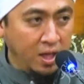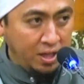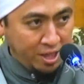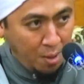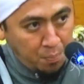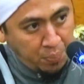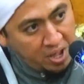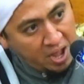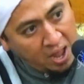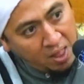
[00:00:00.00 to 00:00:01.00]
sampai
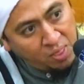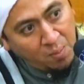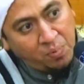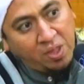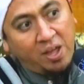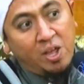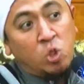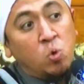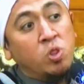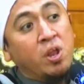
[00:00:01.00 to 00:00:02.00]
adabnya
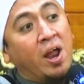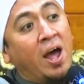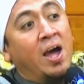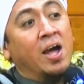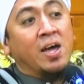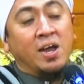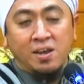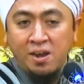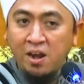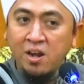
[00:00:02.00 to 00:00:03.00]
itu terangkat
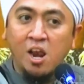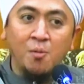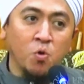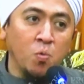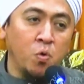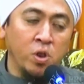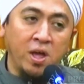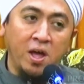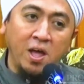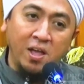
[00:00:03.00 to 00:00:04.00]
dari dalam kuburnya.